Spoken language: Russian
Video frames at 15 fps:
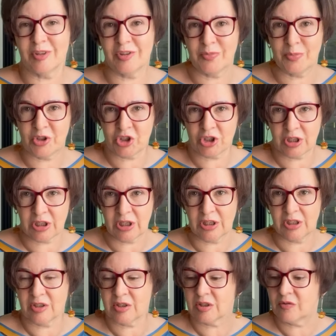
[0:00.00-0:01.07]

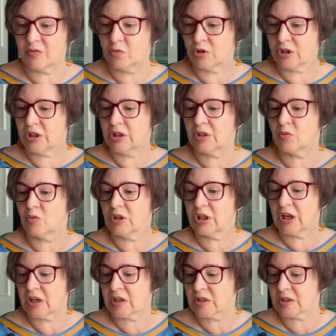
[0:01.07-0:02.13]
впечатление. Сегодня у
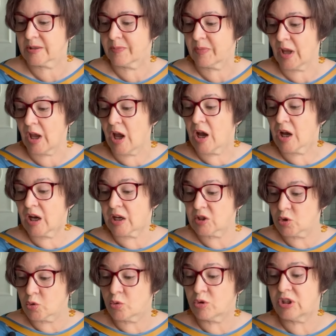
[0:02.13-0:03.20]
нас
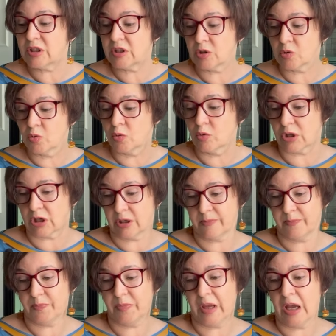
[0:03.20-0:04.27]
Кадзу и Сигура.
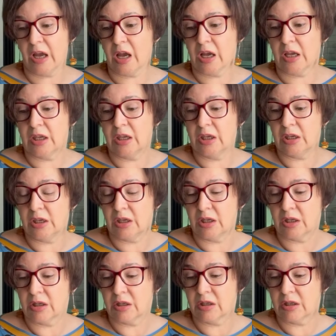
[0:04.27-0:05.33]
И,
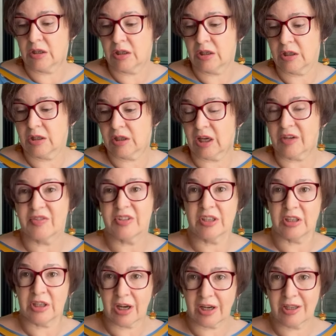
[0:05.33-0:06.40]
э, как
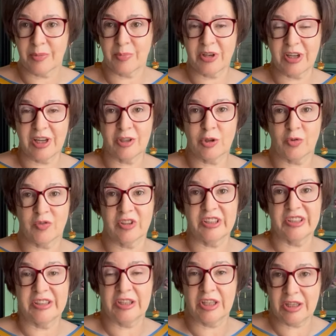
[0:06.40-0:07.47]
всегда, я приготовила
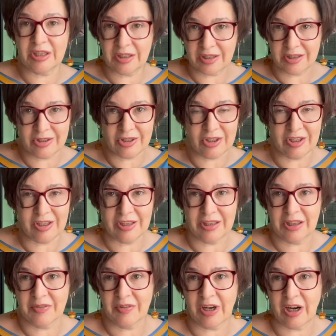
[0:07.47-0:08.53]
три книги
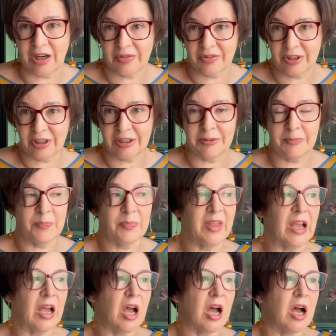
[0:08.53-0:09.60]
этого автора.
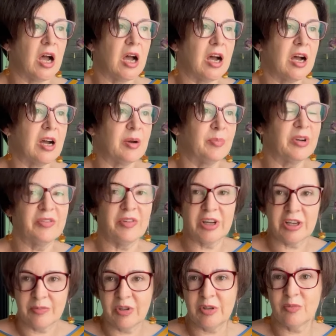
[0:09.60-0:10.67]

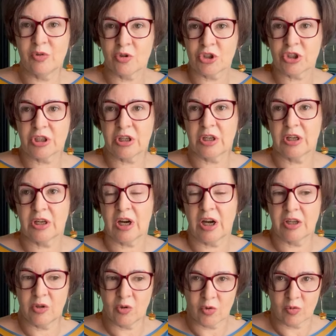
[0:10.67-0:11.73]
Поговорим немножко о
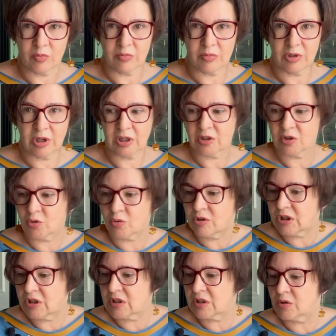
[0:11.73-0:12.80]
нем.
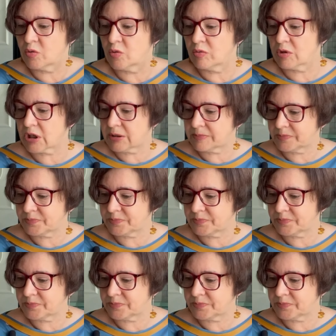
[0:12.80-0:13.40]
Кадзуи Сигура,